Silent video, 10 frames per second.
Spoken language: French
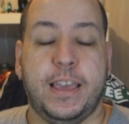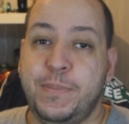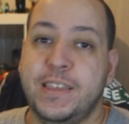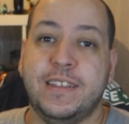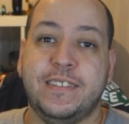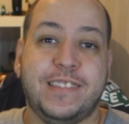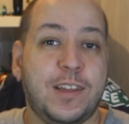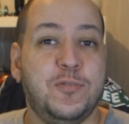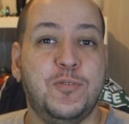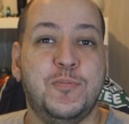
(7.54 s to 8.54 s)
Eh bien,
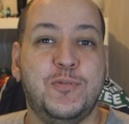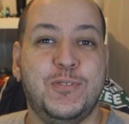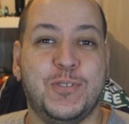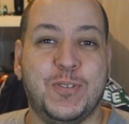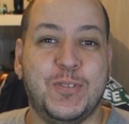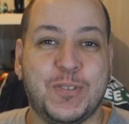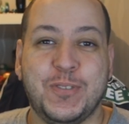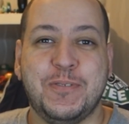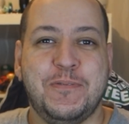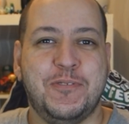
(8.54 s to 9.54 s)
salut tout le monde, on se
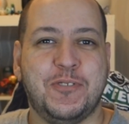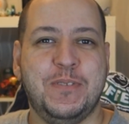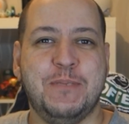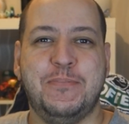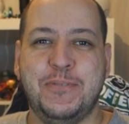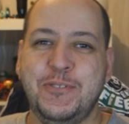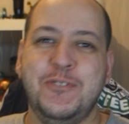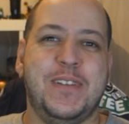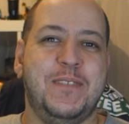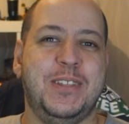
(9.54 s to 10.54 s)
retrouve aujourd'hui pour
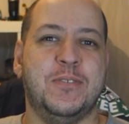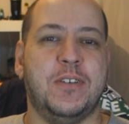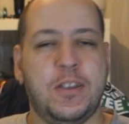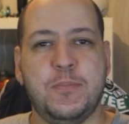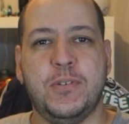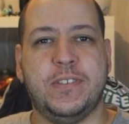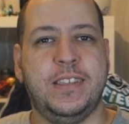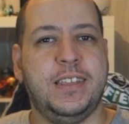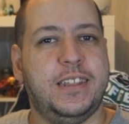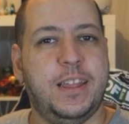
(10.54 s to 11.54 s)
une nouvelle vidéo
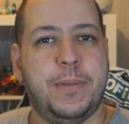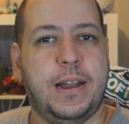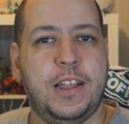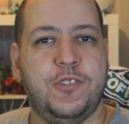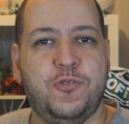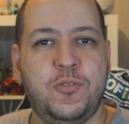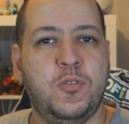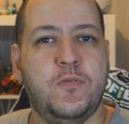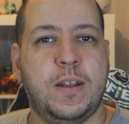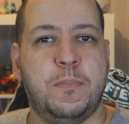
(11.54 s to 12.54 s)
unboxing, déballage
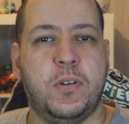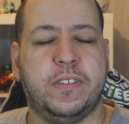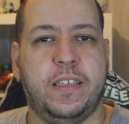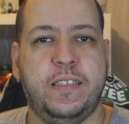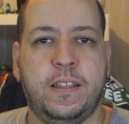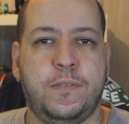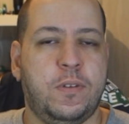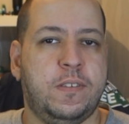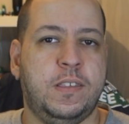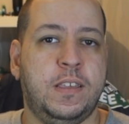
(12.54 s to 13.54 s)
d'une nouvelle box, et cette
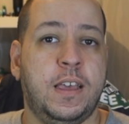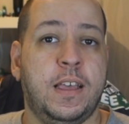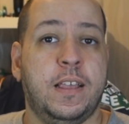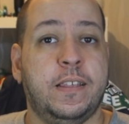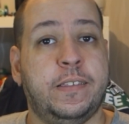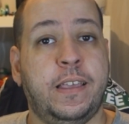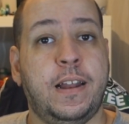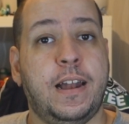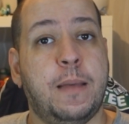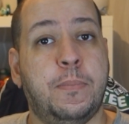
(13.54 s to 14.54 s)
fois-ci,
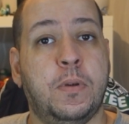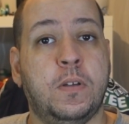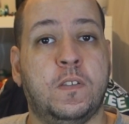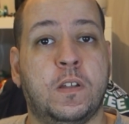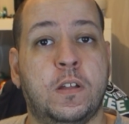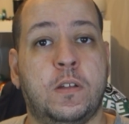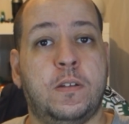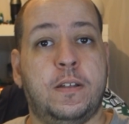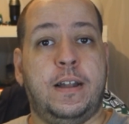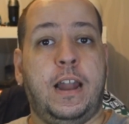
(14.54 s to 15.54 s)
c'est la box,
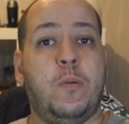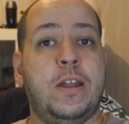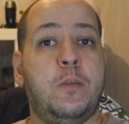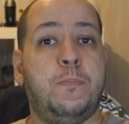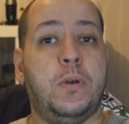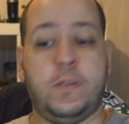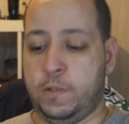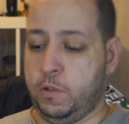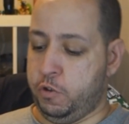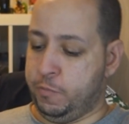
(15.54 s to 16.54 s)
la One Up
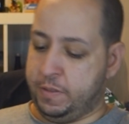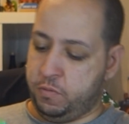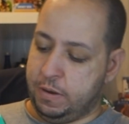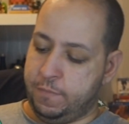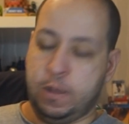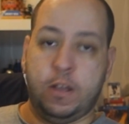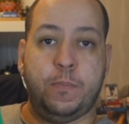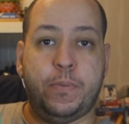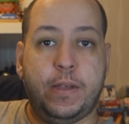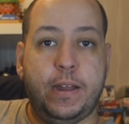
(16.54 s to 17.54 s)
Box, euh, je sais pas si on la voit,
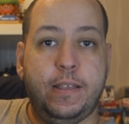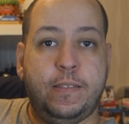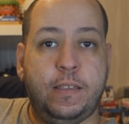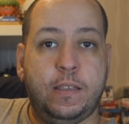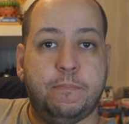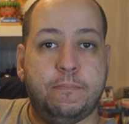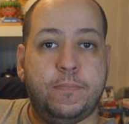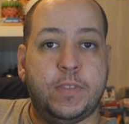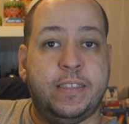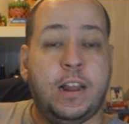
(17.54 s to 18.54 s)
hop, allez ici,
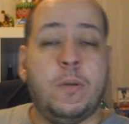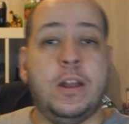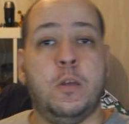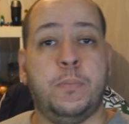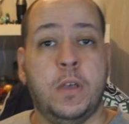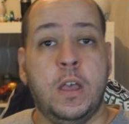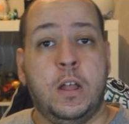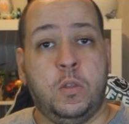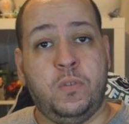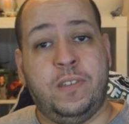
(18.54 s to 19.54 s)
c'est la One Up,
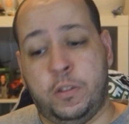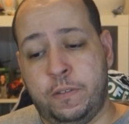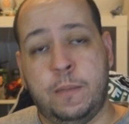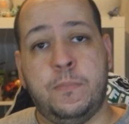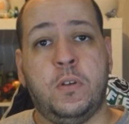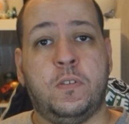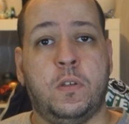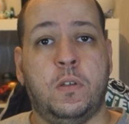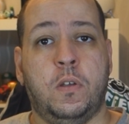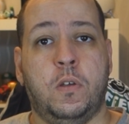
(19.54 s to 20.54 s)
donc c'est la deuxième
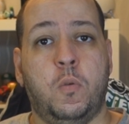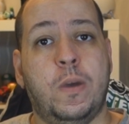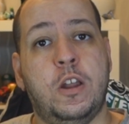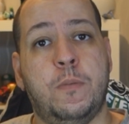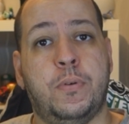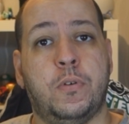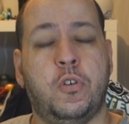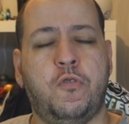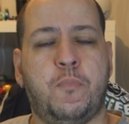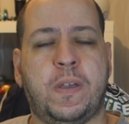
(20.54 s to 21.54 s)
box euh, One Up
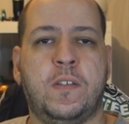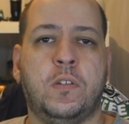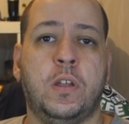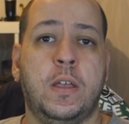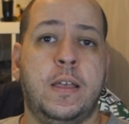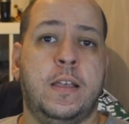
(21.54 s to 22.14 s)
que je vous présente.